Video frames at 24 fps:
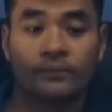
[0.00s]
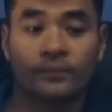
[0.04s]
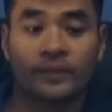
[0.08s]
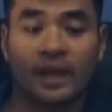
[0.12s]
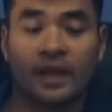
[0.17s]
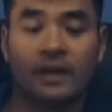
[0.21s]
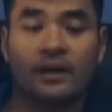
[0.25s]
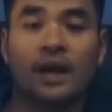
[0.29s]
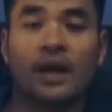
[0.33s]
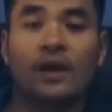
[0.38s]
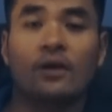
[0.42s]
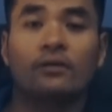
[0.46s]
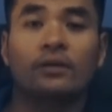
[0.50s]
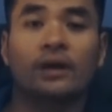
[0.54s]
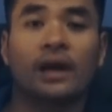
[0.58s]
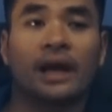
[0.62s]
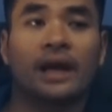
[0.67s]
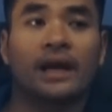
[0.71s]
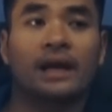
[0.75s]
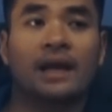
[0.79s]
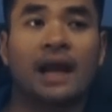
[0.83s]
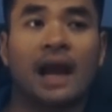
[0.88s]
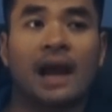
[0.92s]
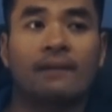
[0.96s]
thì điều
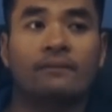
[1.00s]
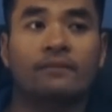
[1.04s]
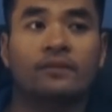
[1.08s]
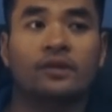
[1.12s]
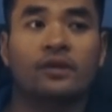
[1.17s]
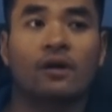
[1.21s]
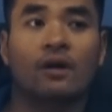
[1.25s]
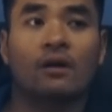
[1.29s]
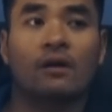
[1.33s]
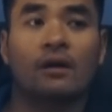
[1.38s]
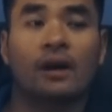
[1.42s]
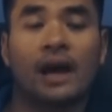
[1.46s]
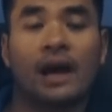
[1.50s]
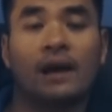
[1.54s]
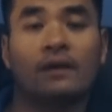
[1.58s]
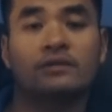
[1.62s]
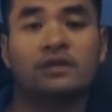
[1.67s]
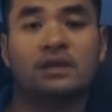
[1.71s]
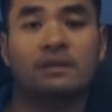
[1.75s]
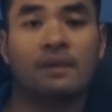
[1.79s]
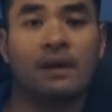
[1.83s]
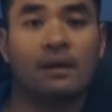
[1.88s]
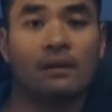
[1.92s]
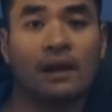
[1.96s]
này làm cho
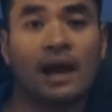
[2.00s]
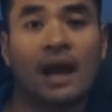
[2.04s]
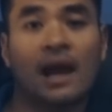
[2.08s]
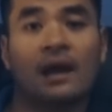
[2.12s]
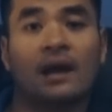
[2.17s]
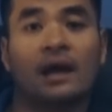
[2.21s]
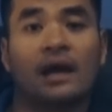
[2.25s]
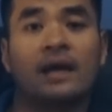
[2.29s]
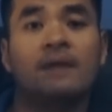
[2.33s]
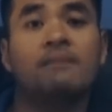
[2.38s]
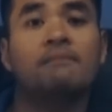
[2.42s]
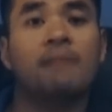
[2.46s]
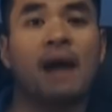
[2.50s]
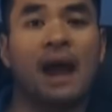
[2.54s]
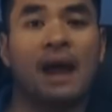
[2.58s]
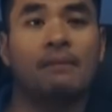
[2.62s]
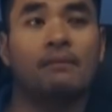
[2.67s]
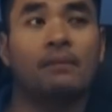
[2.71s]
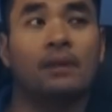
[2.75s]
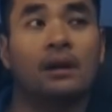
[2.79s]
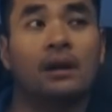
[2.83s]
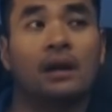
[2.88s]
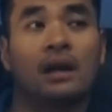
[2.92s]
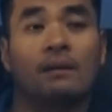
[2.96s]
Elzabella nghĩ mẹ
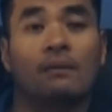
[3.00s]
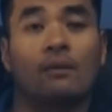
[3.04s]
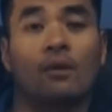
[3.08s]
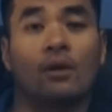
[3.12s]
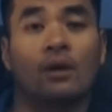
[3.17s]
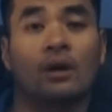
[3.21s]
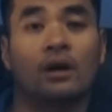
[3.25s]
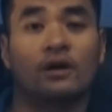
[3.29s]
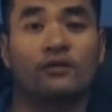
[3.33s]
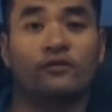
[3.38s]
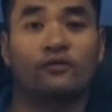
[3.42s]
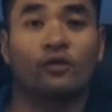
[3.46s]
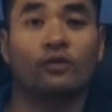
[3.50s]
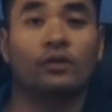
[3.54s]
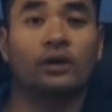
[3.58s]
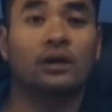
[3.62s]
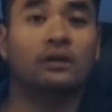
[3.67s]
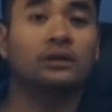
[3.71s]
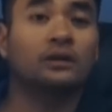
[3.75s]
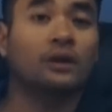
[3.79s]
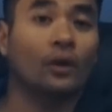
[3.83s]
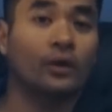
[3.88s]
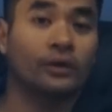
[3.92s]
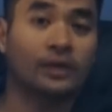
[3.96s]
mình là một người phụ nữ
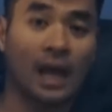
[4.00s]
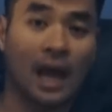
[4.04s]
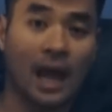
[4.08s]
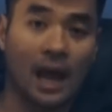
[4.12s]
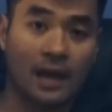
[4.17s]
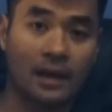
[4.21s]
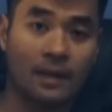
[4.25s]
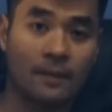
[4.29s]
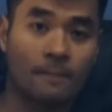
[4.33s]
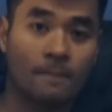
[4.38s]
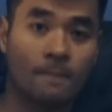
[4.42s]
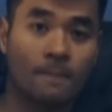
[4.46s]
tồi tệ